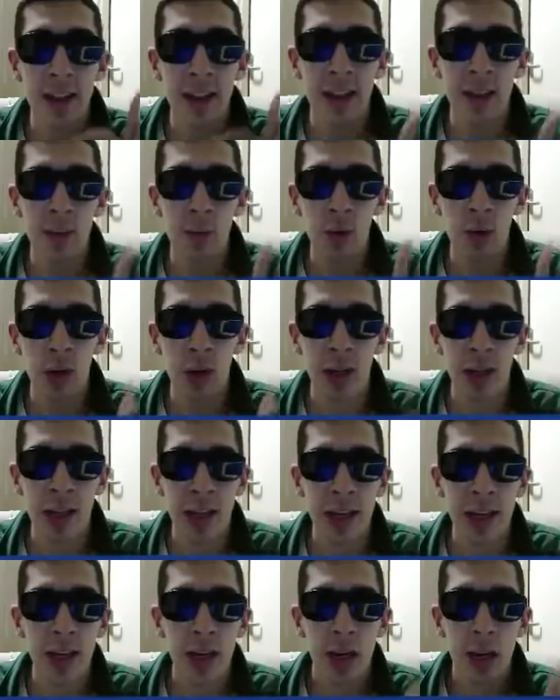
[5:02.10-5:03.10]
dediğimiz olay
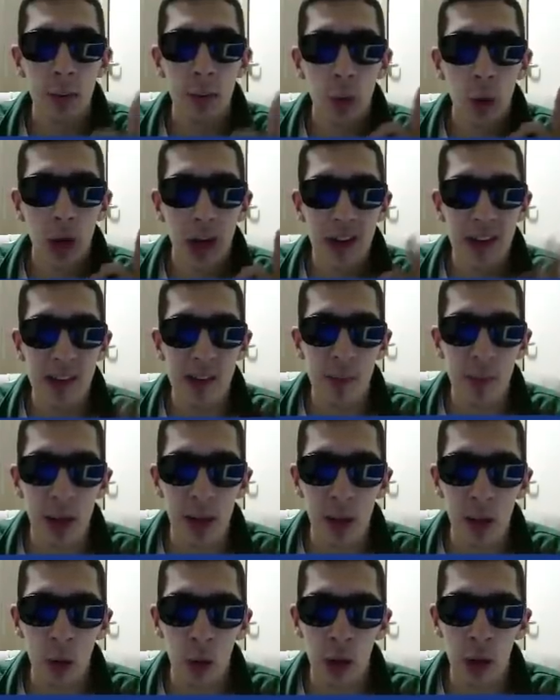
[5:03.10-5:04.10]
ne? Bu custom
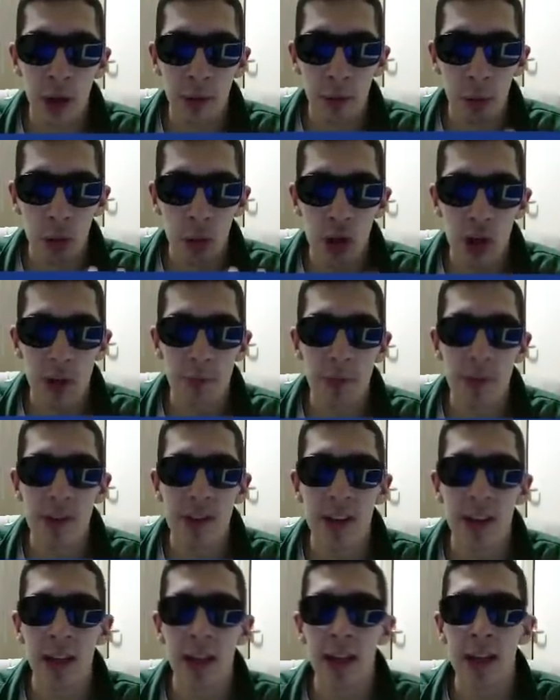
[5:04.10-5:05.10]
taktik olayı. Foot
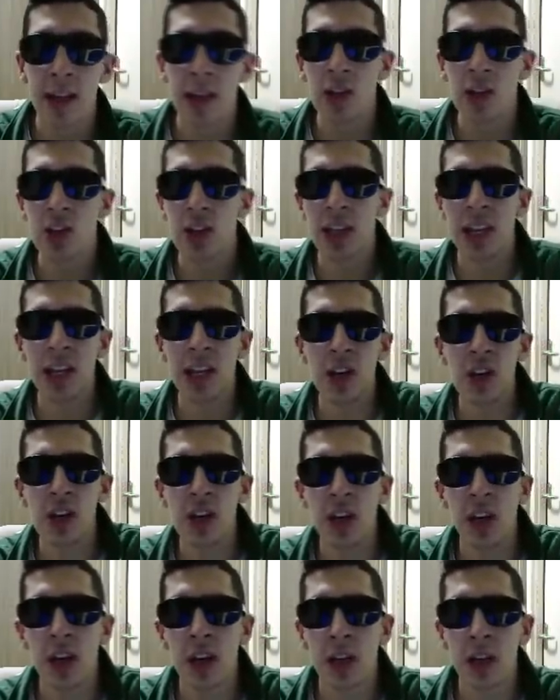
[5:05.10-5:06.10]
Champions'a girerken işte
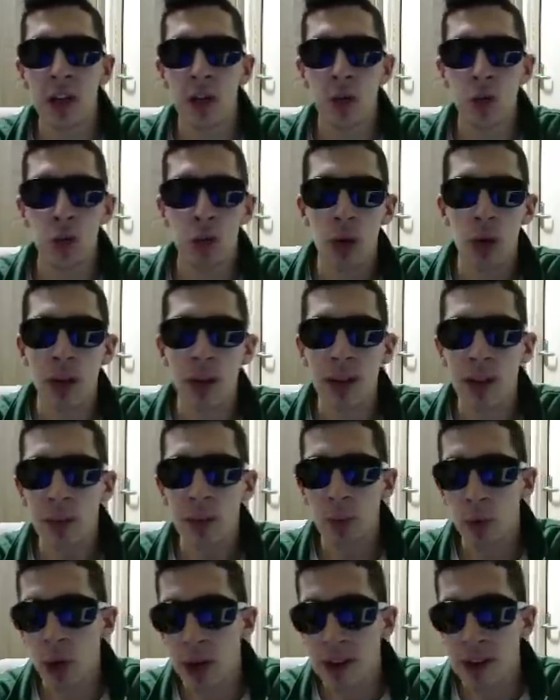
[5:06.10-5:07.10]
genişliği arttır, şunu arttır,
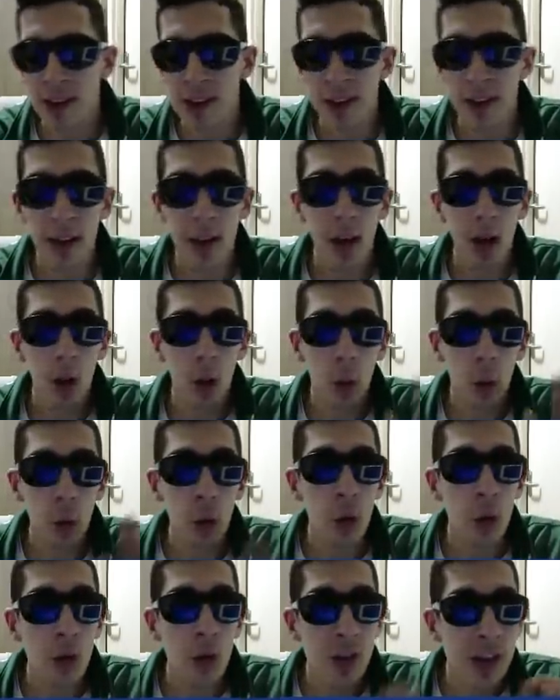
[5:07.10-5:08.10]
bunu azalt.
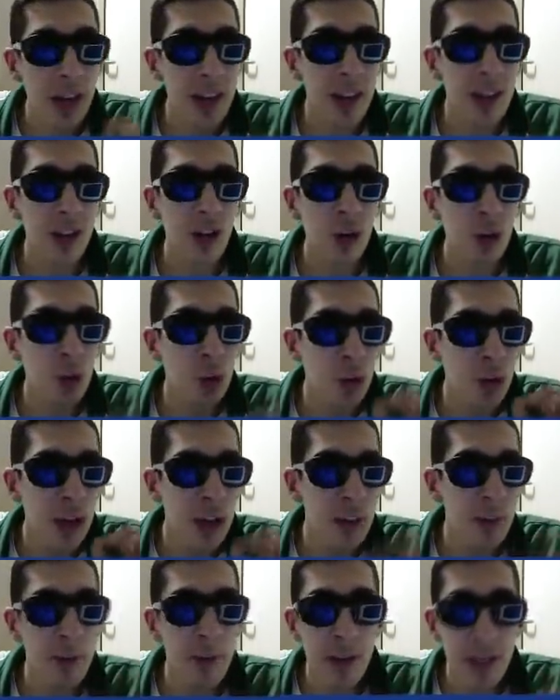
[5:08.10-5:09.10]
Oyunun sadece
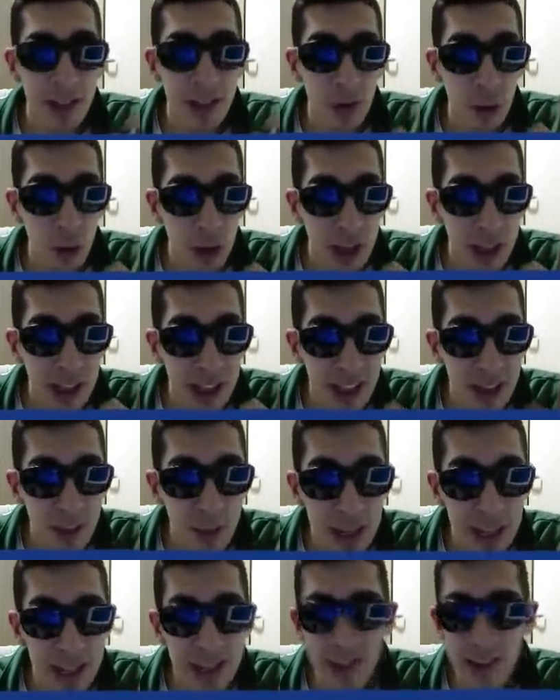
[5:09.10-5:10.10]
%20,
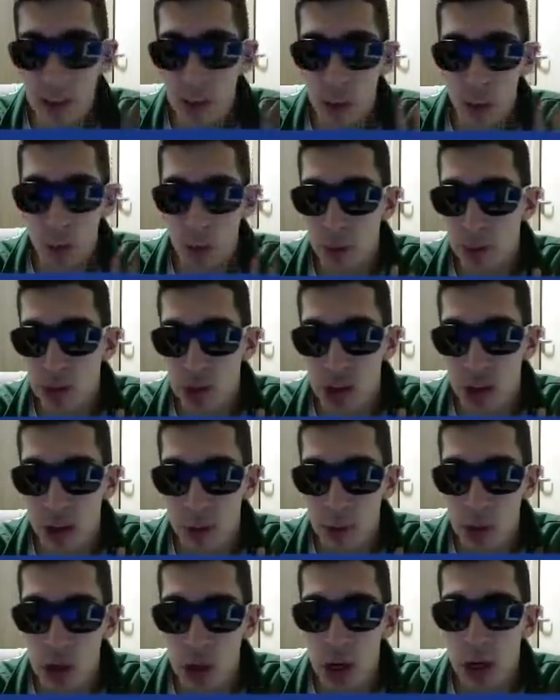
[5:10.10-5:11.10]
%20'lik kısmı bunu
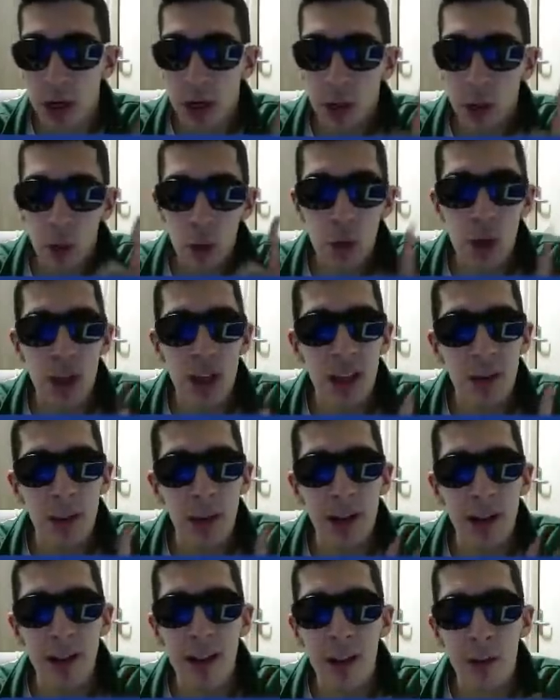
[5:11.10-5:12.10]
başarmış.
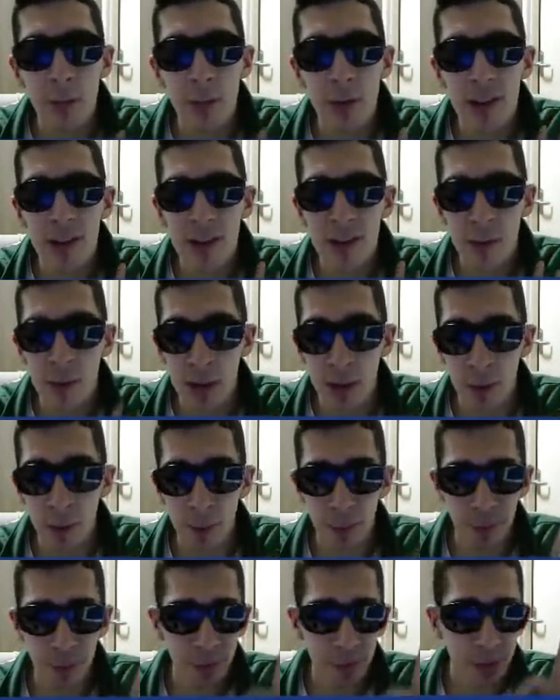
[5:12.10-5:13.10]
%26'lık bir kısmın
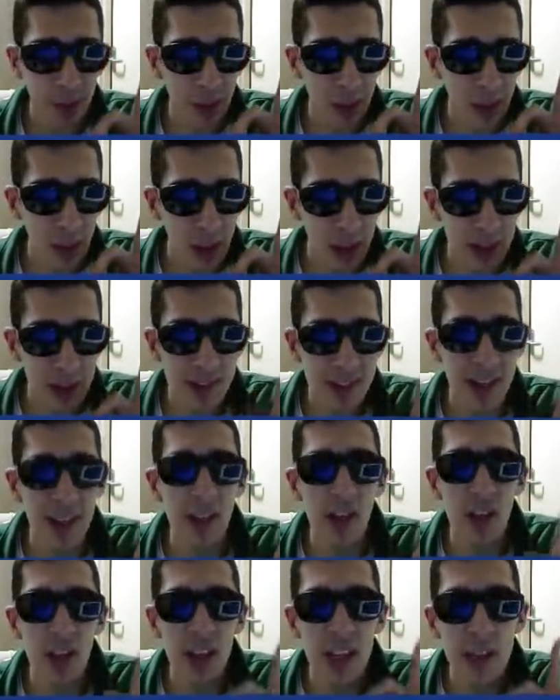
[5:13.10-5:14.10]

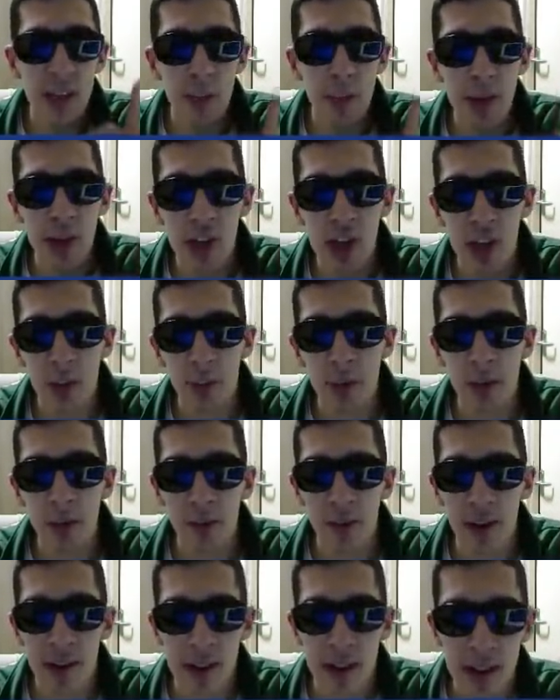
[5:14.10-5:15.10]
sadece 20 maç yaptığını
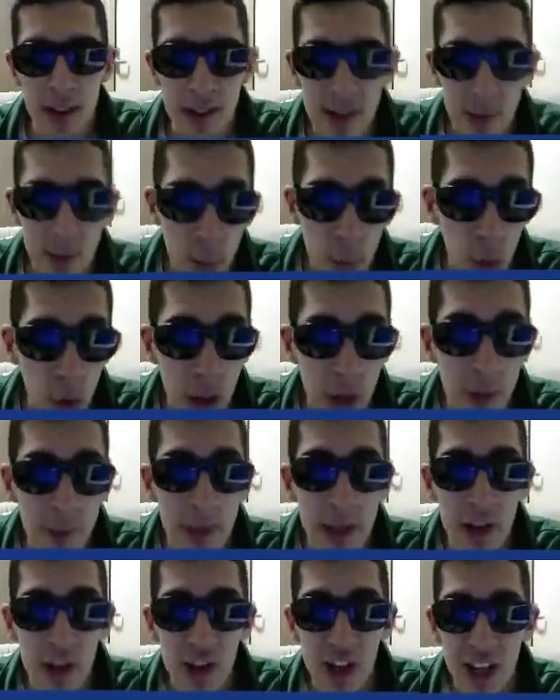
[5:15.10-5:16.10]
fark edersek bu oran
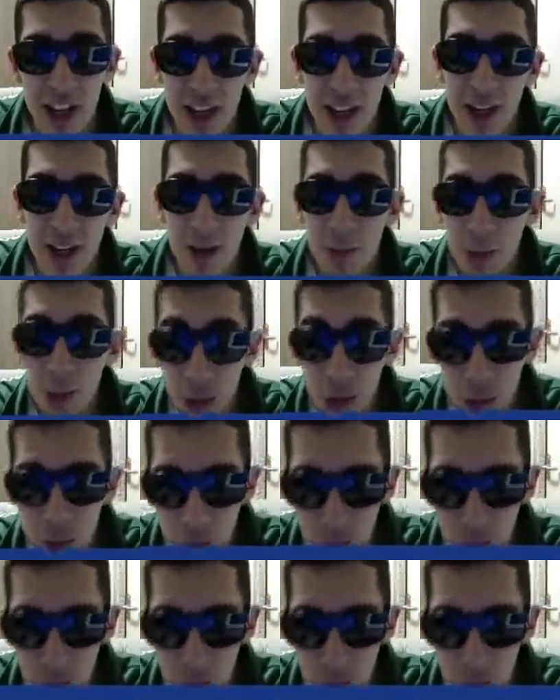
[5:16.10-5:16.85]
bence büyük bir